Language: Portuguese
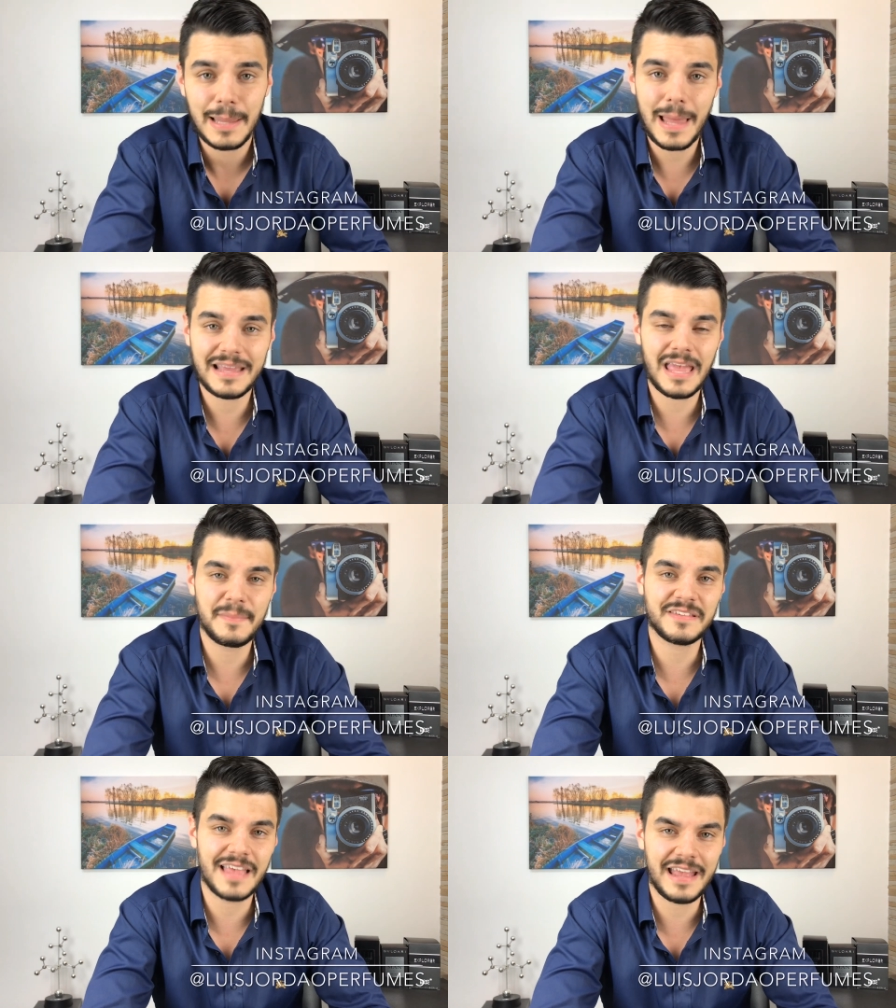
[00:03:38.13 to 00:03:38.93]
Lá quem
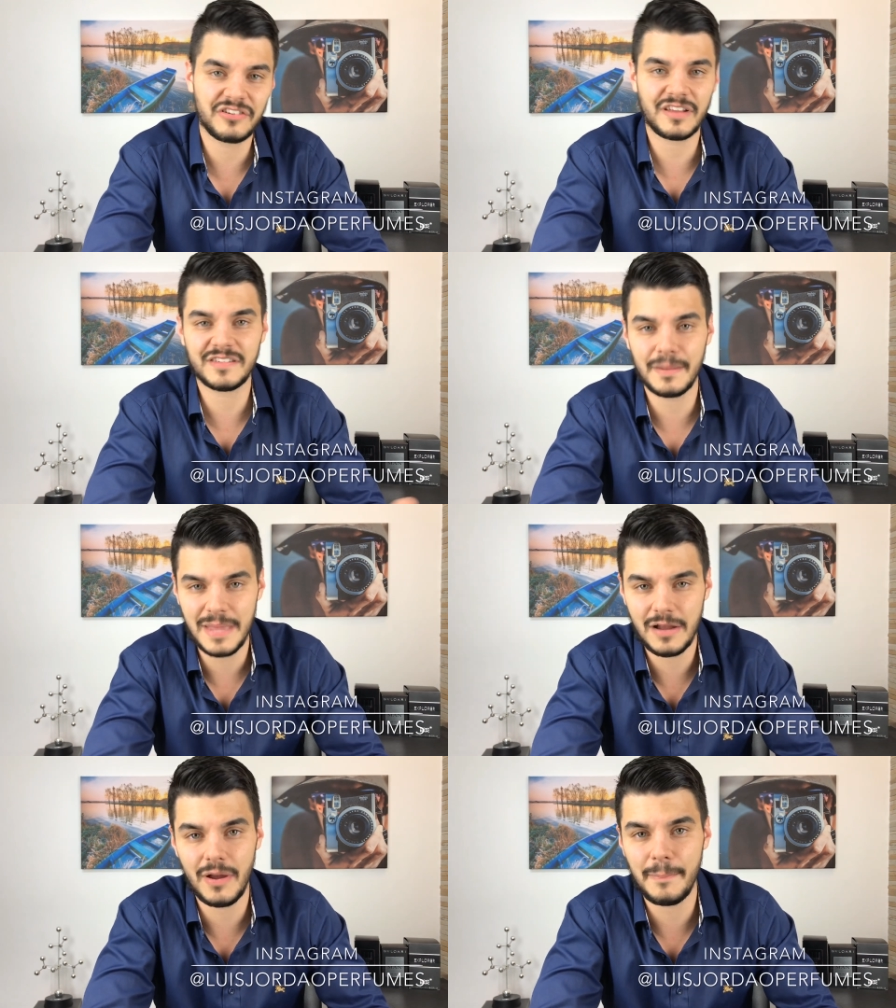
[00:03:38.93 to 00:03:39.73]
me segue já
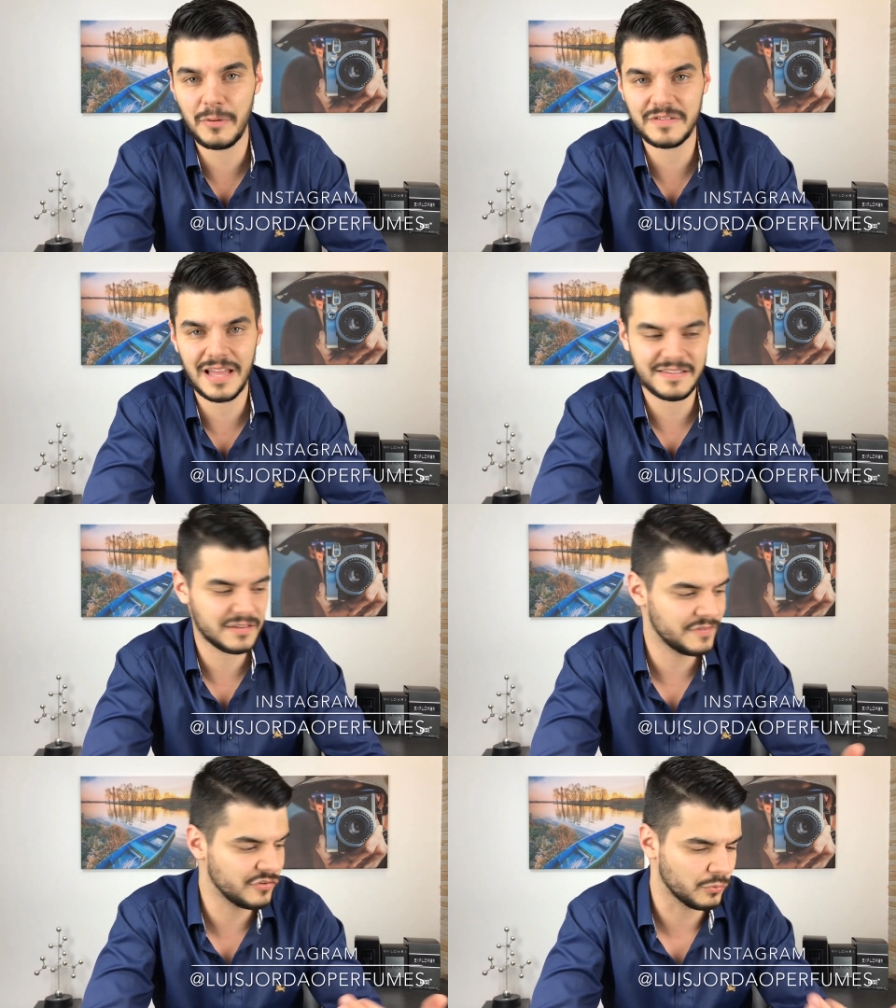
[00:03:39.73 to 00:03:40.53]
sabia que eu ia postar
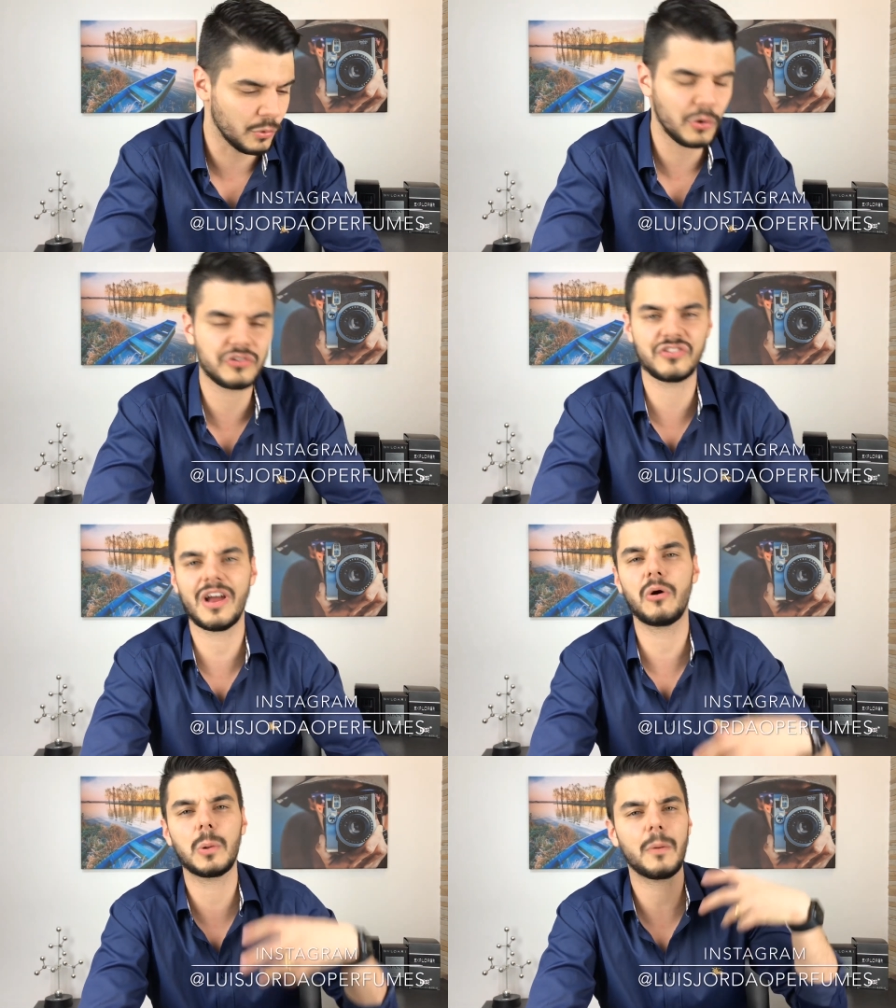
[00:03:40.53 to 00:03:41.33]
esse vídeo hoje,
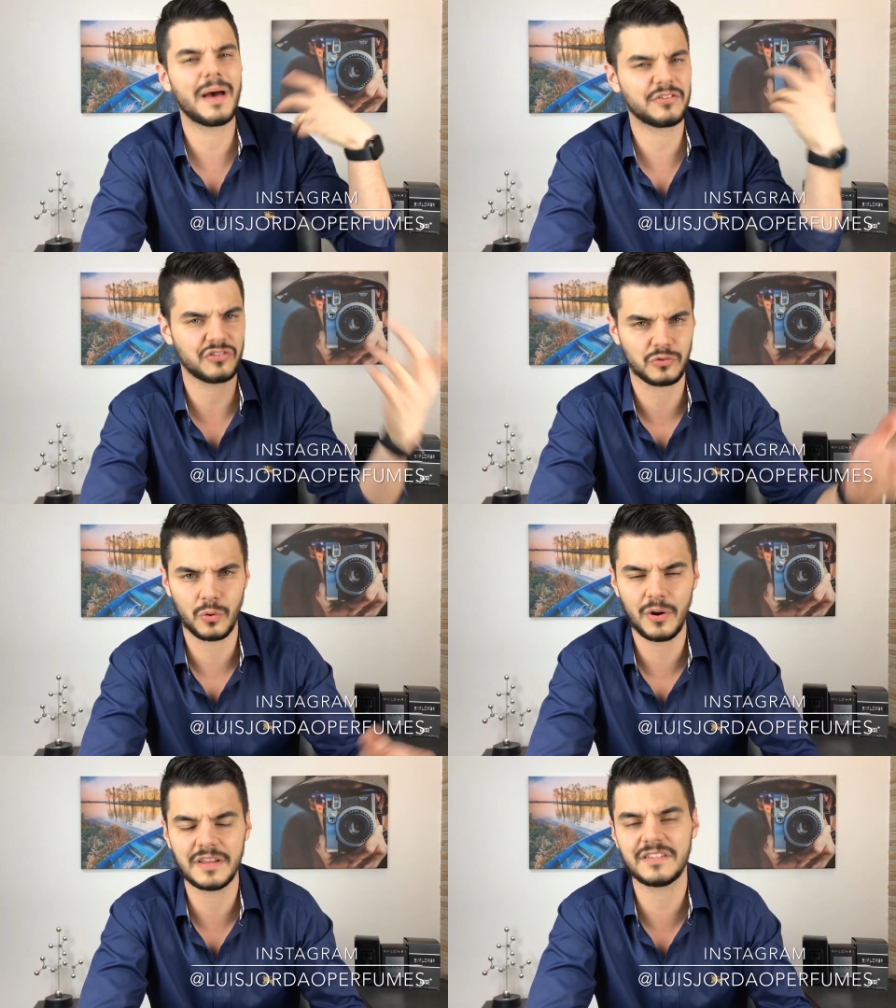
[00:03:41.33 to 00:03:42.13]
já rolou
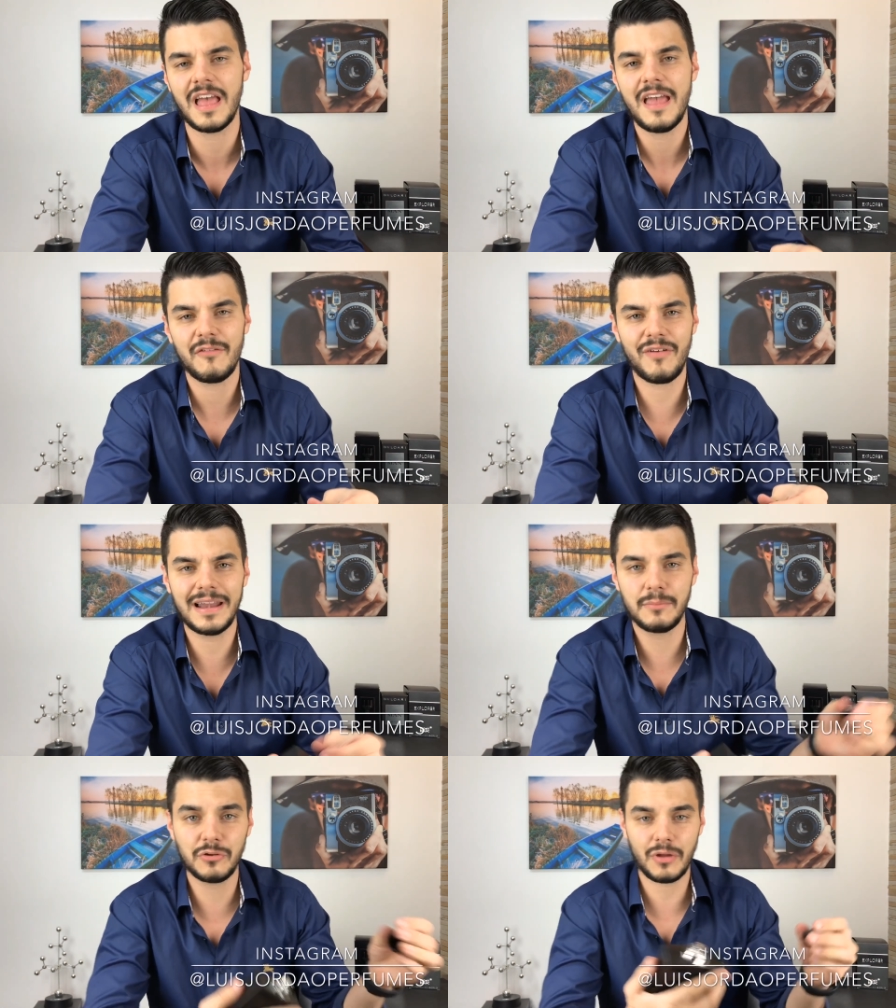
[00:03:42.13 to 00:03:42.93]
bastidores,
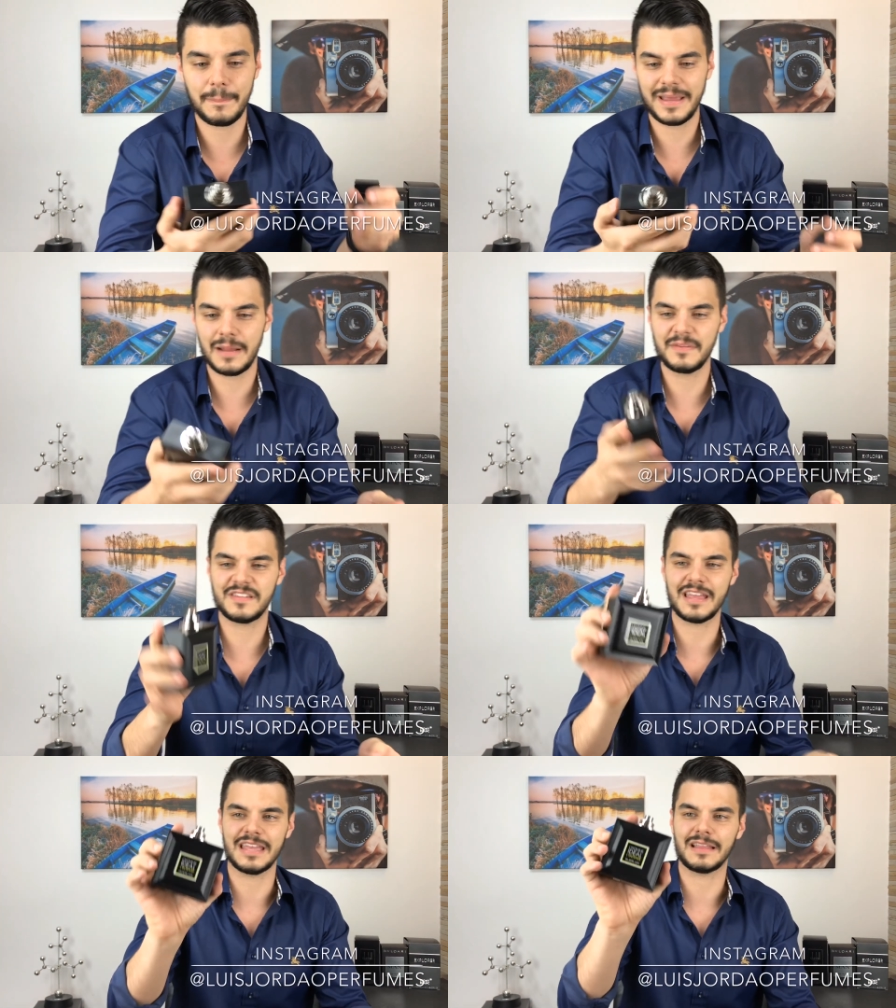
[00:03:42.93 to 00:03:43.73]
vale muito a pena me
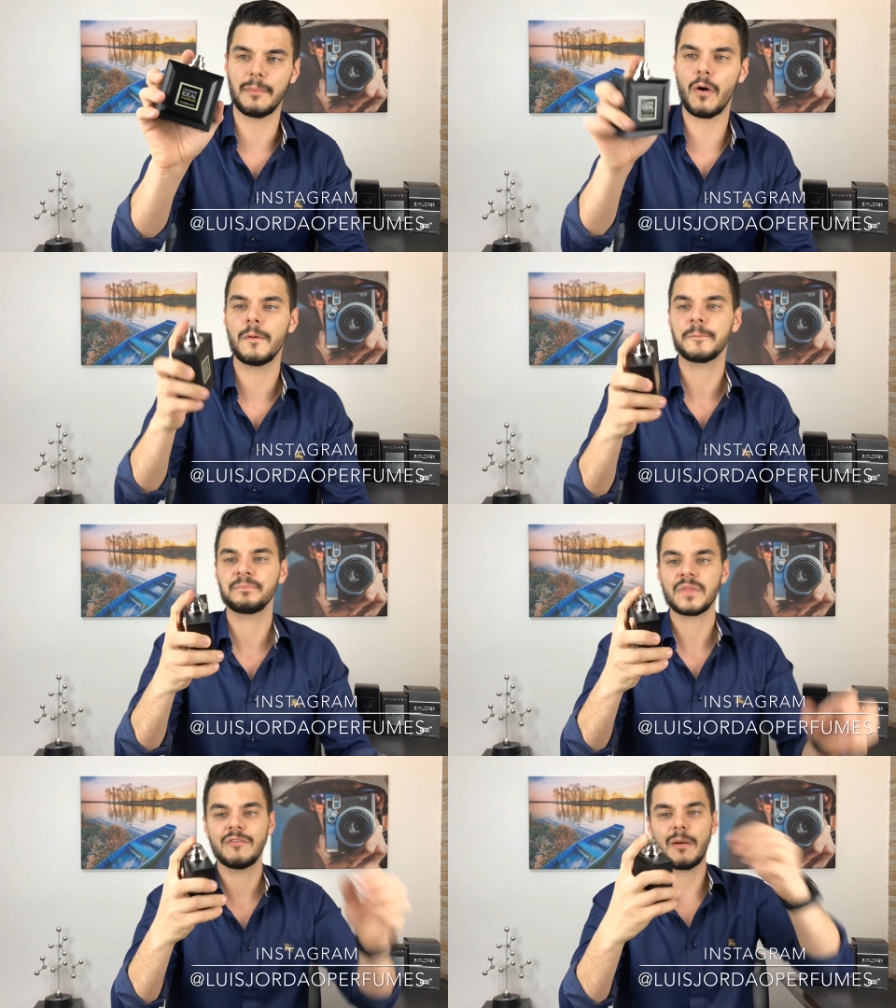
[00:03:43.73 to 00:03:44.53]
seguir, tá bom?
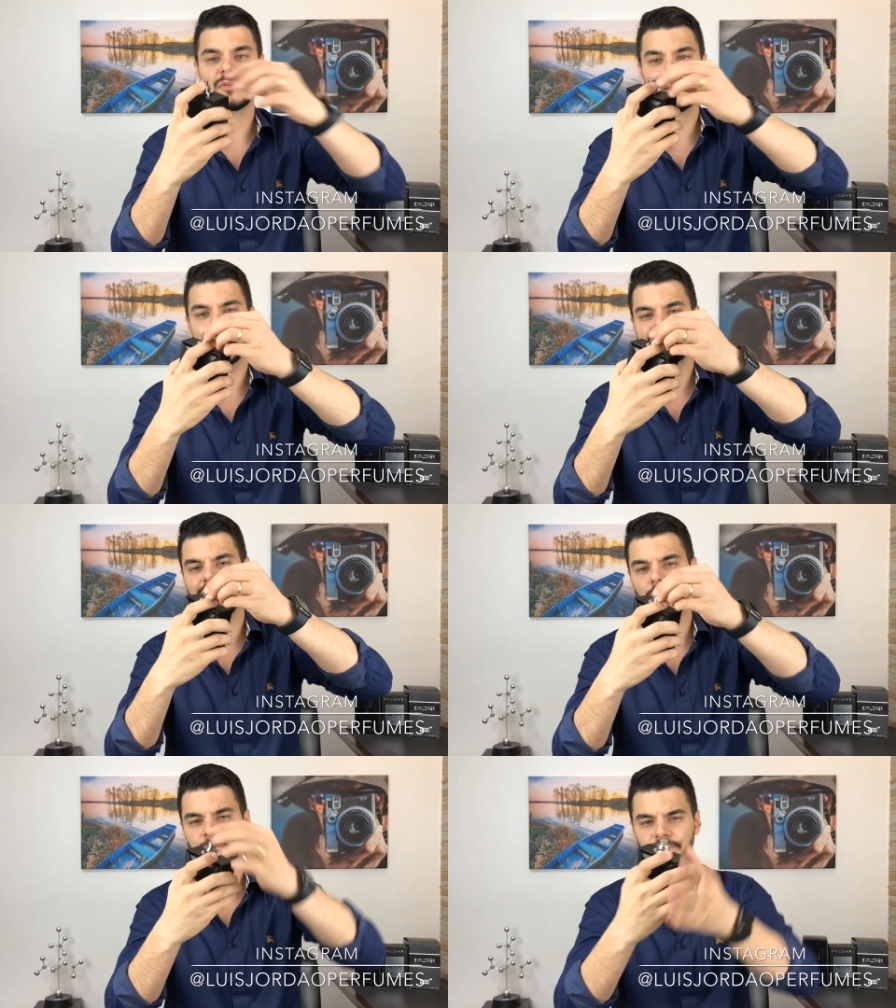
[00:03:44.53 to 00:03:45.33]
Vamos lá
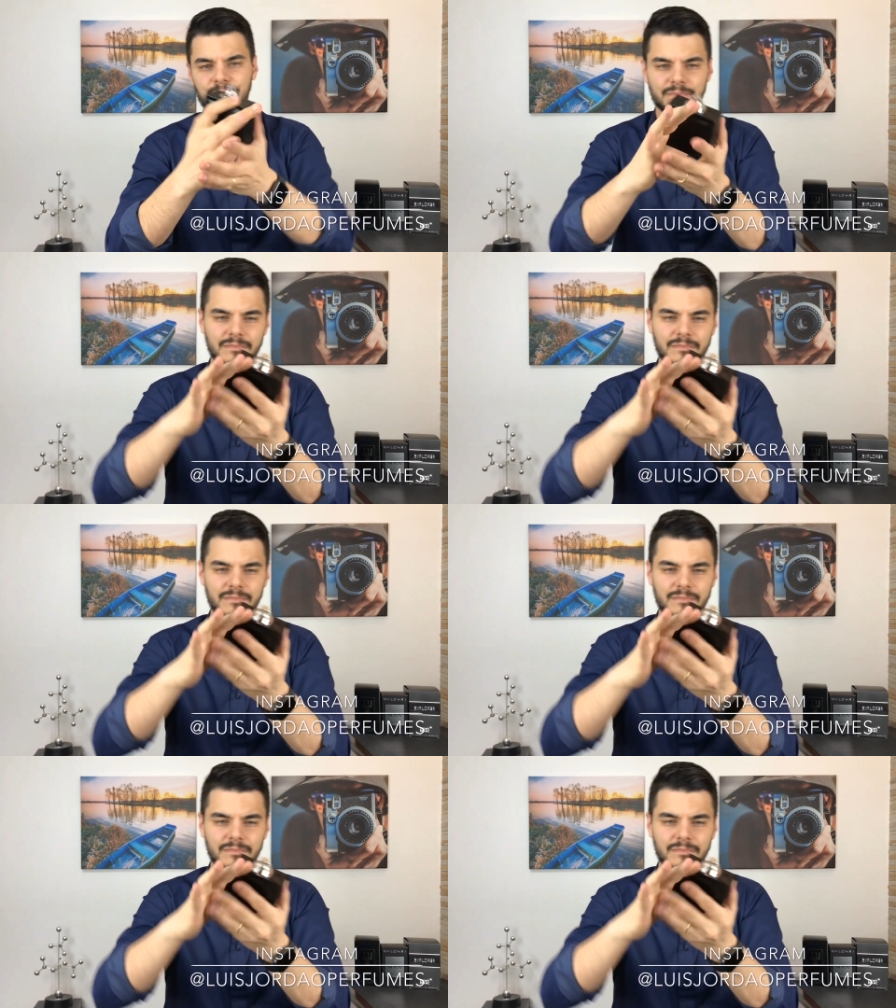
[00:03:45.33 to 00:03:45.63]
então